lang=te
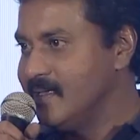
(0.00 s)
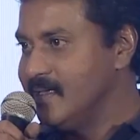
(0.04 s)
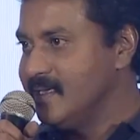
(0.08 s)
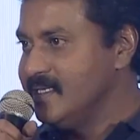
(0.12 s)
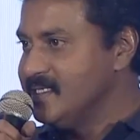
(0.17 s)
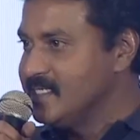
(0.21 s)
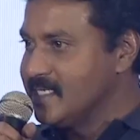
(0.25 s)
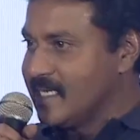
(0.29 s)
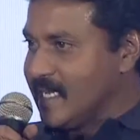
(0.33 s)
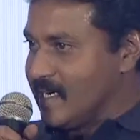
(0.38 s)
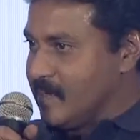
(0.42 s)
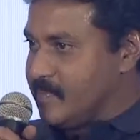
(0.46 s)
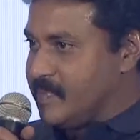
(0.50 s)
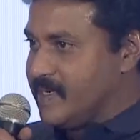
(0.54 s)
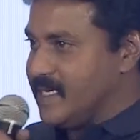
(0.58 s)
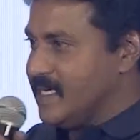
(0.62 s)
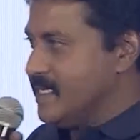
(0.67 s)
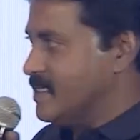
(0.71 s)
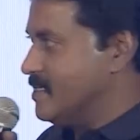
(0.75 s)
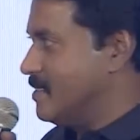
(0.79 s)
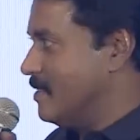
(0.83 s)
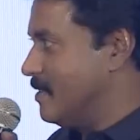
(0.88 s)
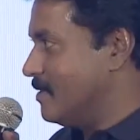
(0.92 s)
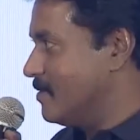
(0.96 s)
ఇది
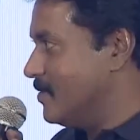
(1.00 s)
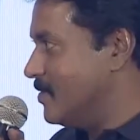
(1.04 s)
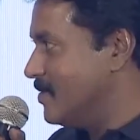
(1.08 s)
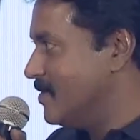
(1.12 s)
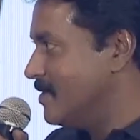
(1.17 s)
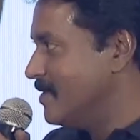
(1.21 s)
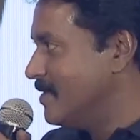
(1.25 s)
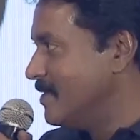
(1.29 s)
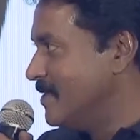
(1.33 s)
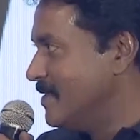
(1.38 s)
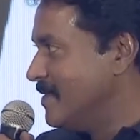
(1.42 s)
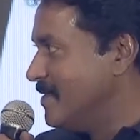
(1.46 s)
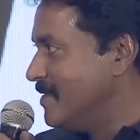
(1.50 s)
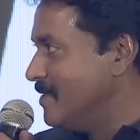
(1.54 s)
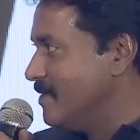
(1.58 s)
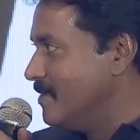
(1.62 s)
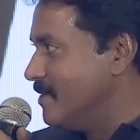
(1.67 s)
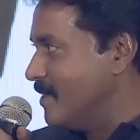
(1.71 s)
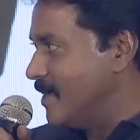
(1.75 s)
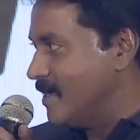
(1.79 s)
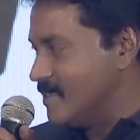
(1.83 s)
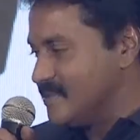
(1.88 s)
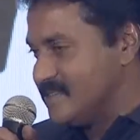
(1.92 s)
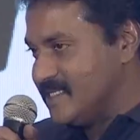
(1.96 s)
కనపడలేదు నాకు
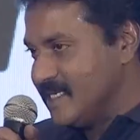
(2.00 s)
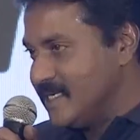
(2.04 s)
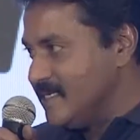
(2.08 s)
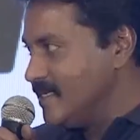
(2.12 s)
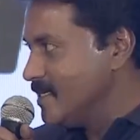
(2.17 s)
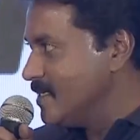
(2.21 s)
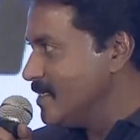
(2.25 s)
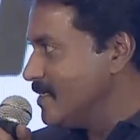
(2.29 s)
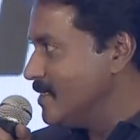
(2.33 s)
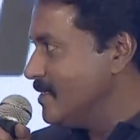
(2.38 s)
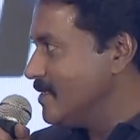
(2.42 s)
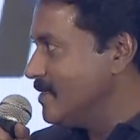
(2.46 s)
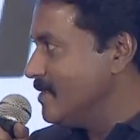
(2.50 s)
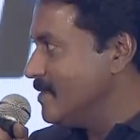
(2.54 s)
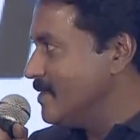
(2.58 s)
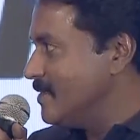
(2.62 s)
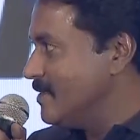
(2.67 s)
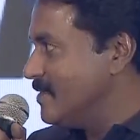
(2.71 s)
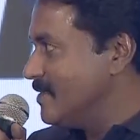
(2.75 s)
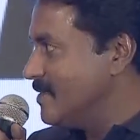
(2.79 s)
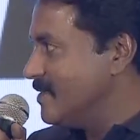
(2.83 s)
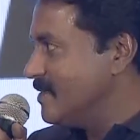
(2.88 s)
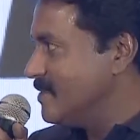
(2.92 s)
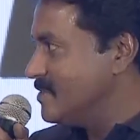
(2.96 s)
తెలియని
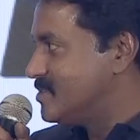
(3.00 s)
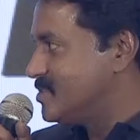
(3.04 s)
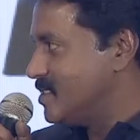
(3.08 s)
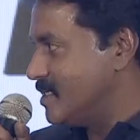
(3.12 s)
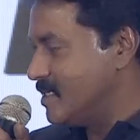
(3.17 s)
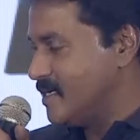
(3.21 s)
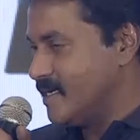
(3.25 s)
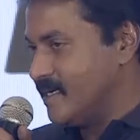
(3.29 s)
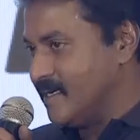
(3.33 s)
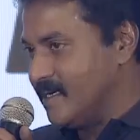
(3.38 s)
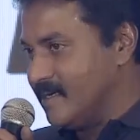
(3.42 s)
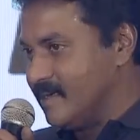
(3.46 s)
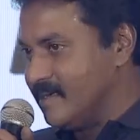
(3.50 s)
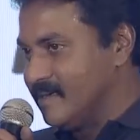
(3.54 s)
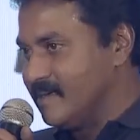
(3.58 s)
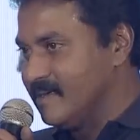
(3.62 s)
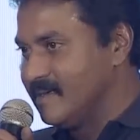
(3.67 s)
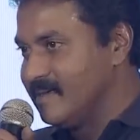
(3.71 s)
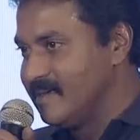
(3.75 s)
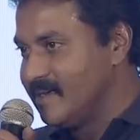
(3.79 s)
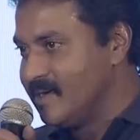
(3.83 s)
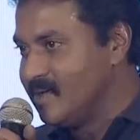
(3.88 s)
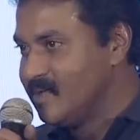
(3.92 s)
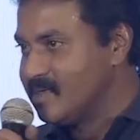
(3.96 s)
చిన్న
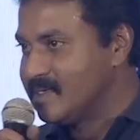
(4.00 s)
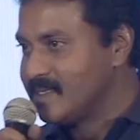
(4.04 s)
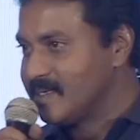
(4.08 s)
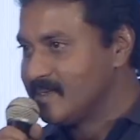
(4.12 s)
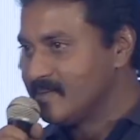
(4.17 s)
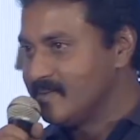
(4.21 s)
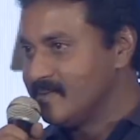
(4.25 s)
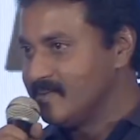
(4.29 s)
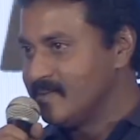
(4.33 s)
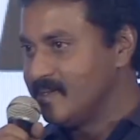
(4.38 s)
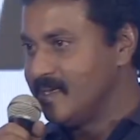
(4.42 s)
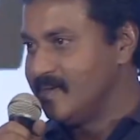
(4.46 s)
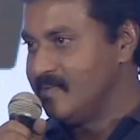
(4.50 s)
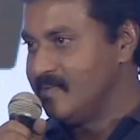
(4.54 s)
ఏమంటారు ఆ